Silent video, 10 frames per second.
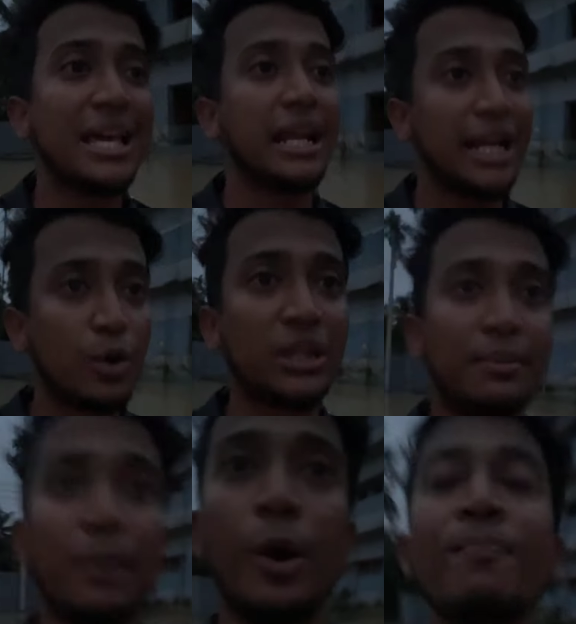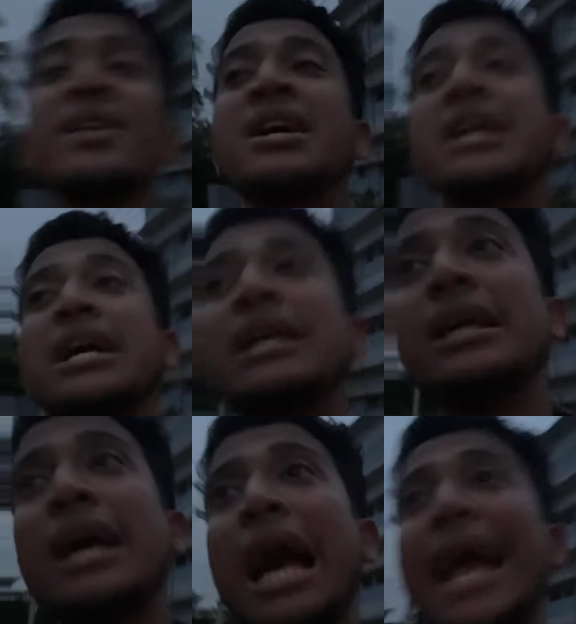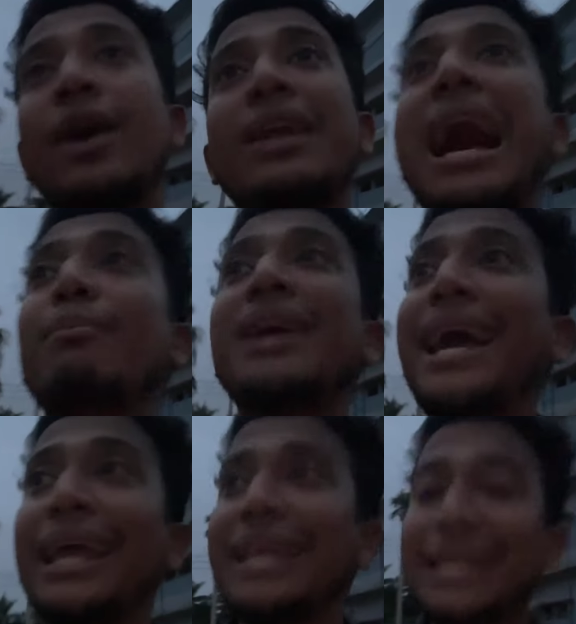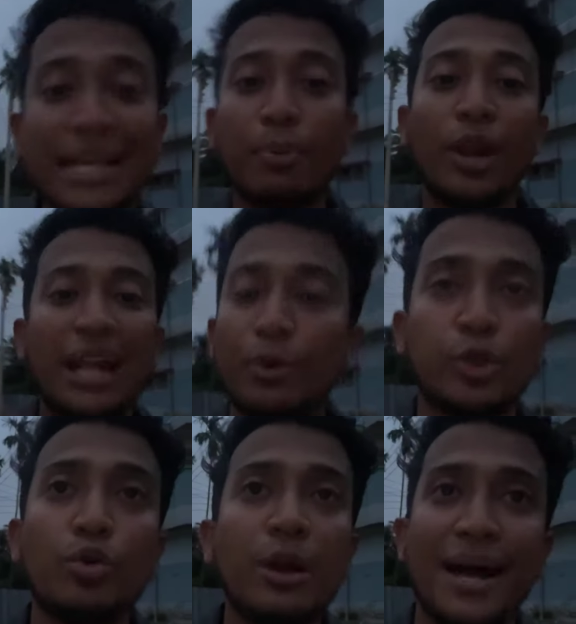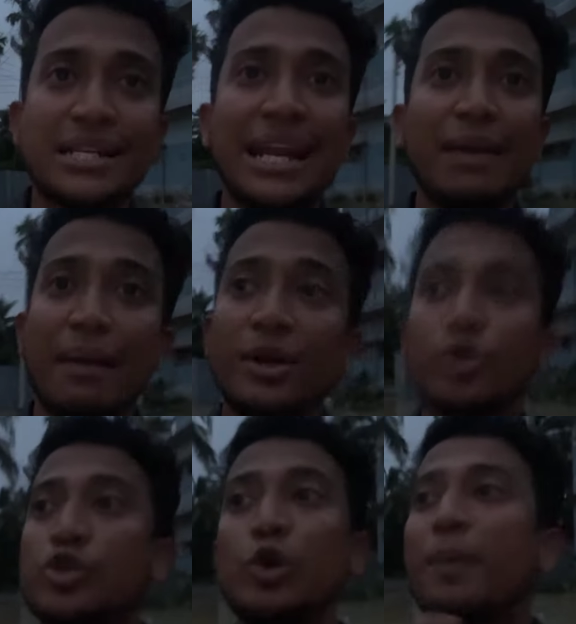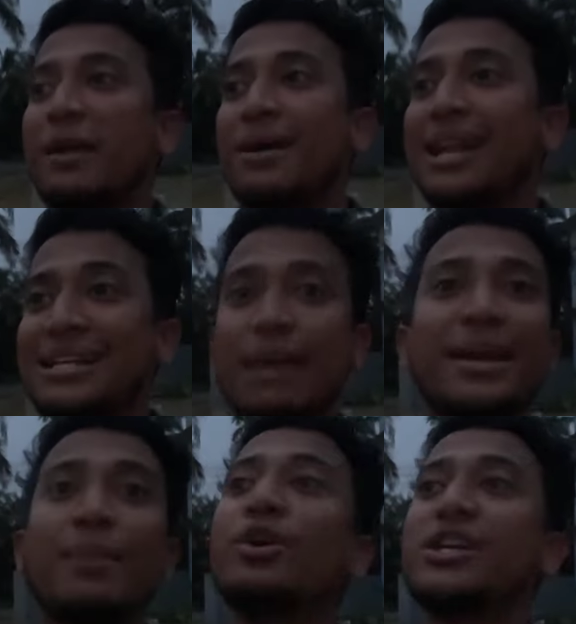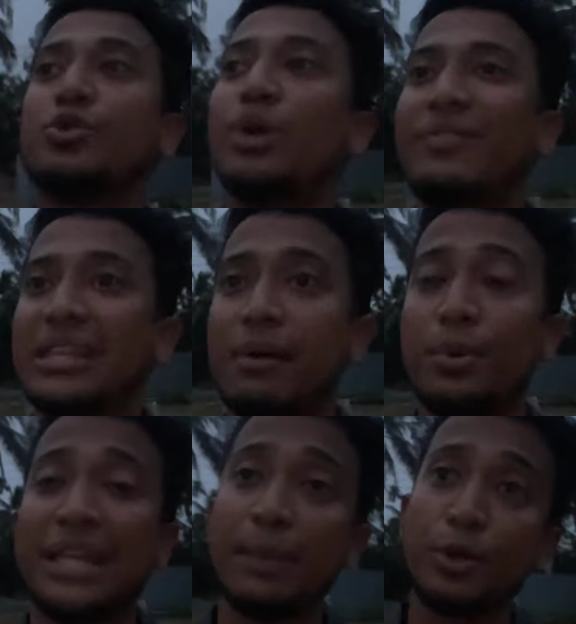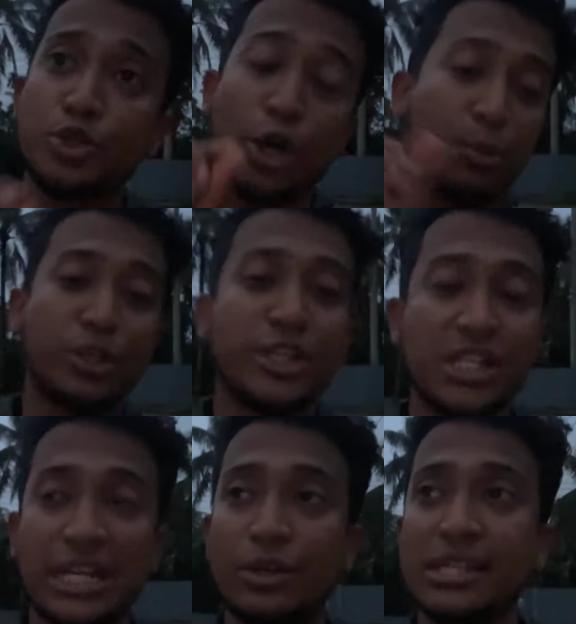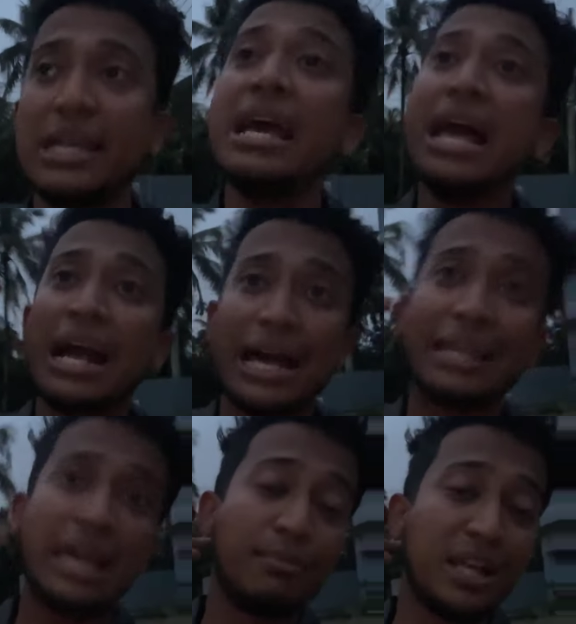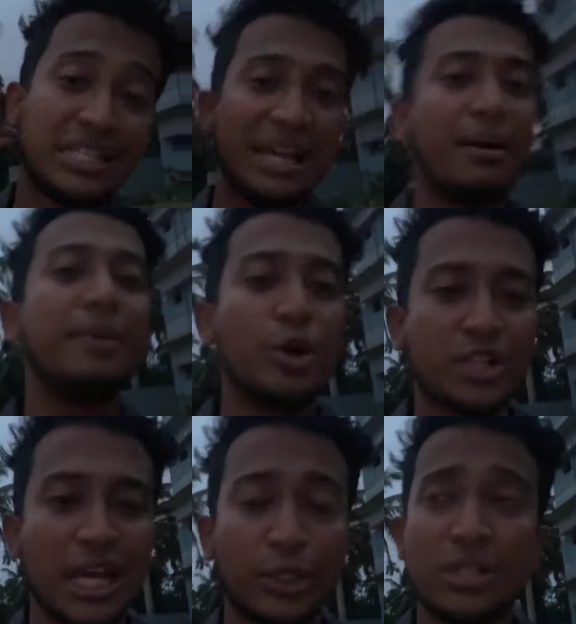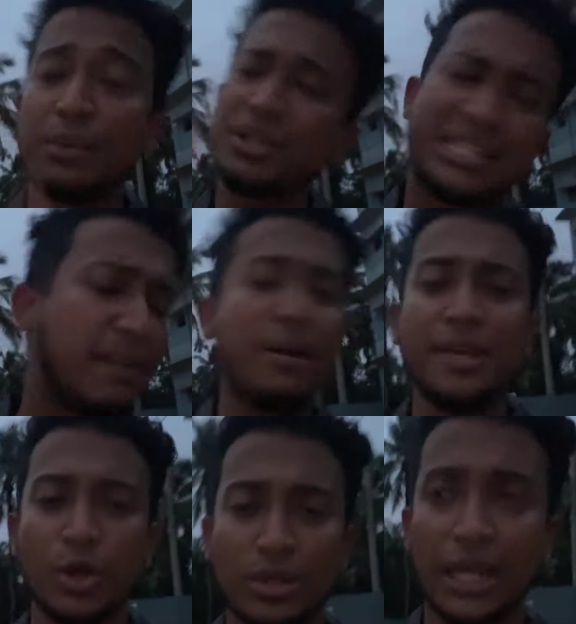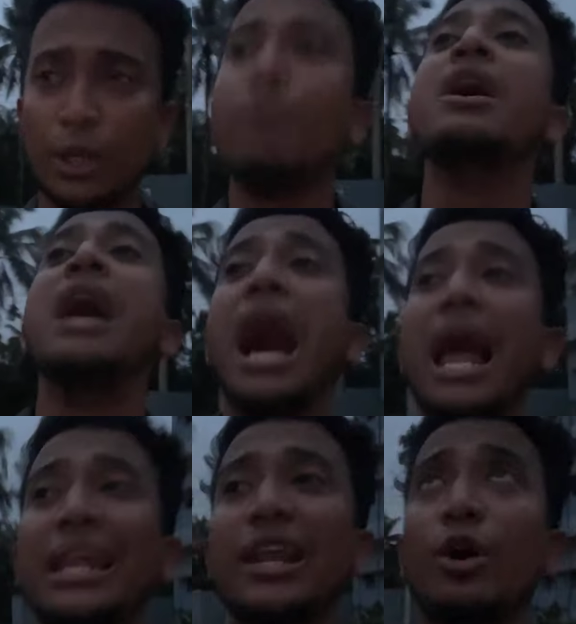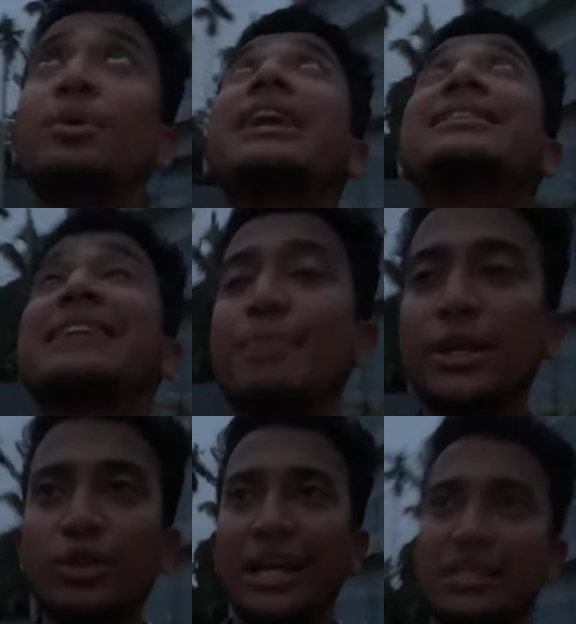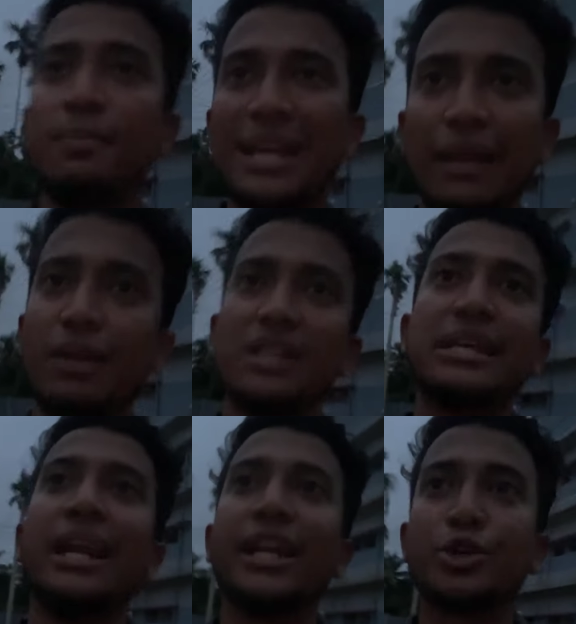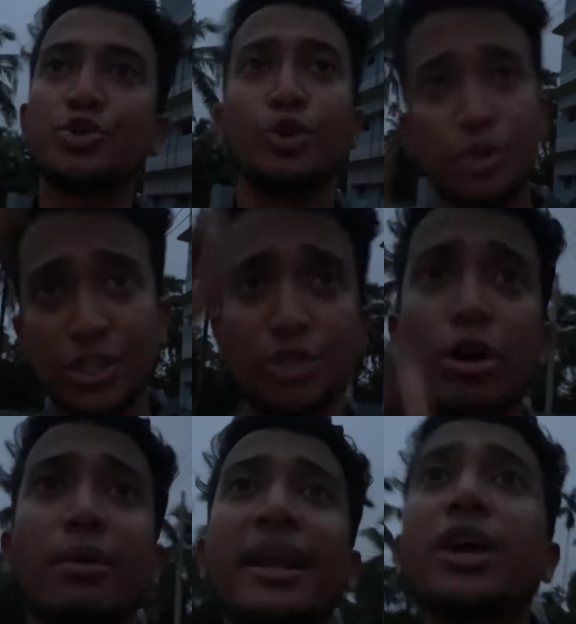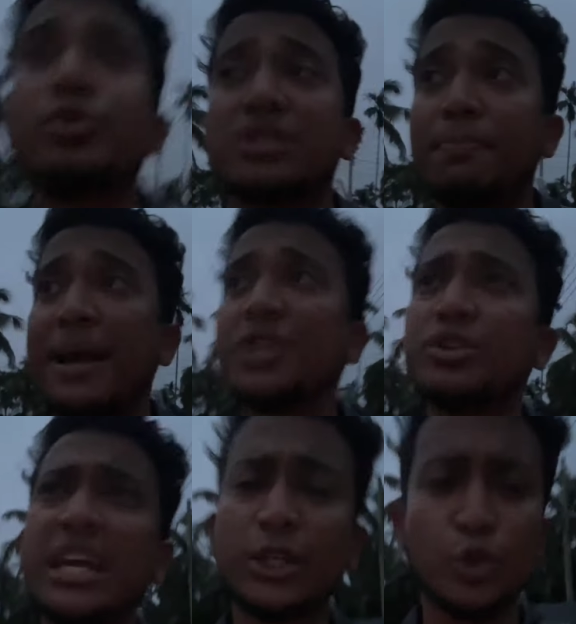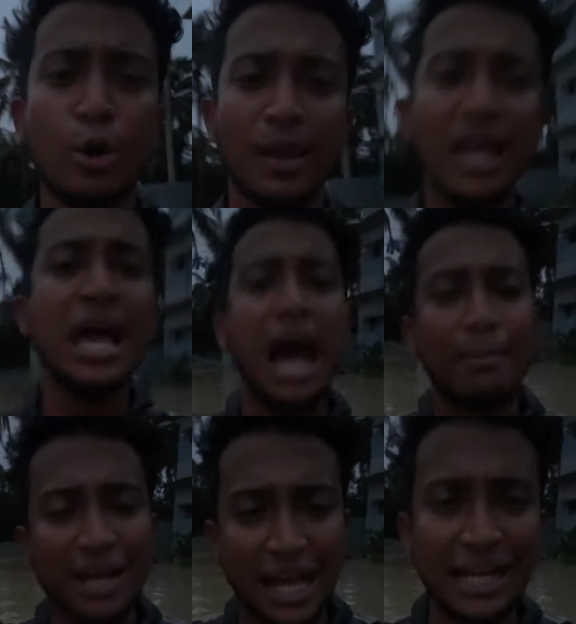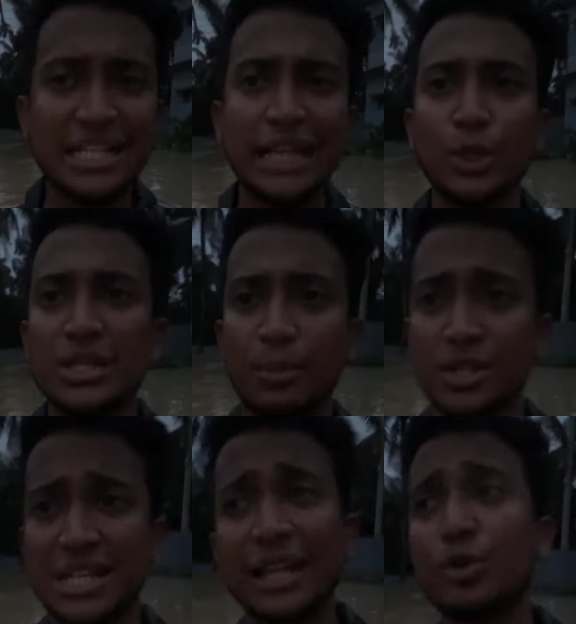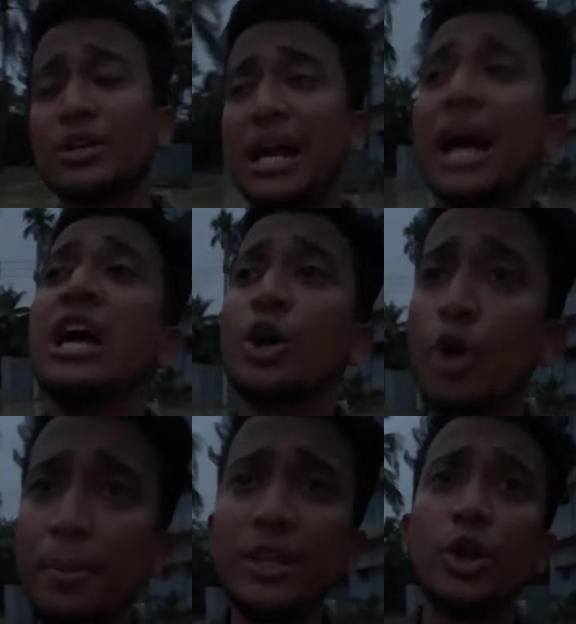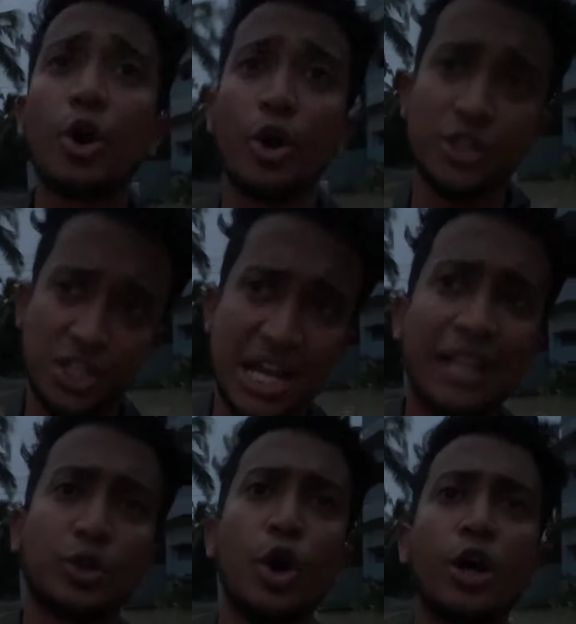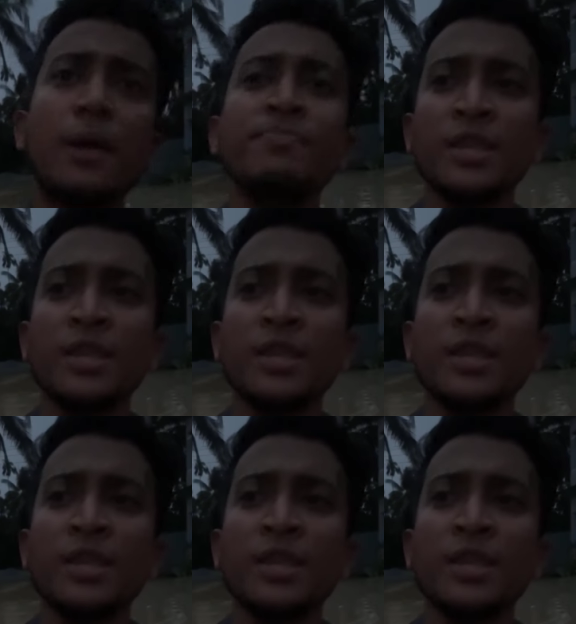আমি কি আর এটা করতে পারবো এখন আমি এদেরকে বলার মতো কোনো ভাষা নাই আমি কোনো সুপারম্যান না যে আমি এমন কিছু করে ফেলতে পারবো তারপর সর্বোচ্চ চেষ্টা করতেছি কালকে আমরা যেভাবেই হোক ছাতক যাবো যেভাবেই হোক না কেন আল্লাহর রহমতে আজকে আমি একটু দেখছি বিকালবেলা সেলেট একটু সূর্য উঠছে সকালে একটু উঠছে পানি যদি একটু কমে আমরা গাড়ি না ছাতক যাবো ছাতক না গোবিন্দগঞ্জ ছাতক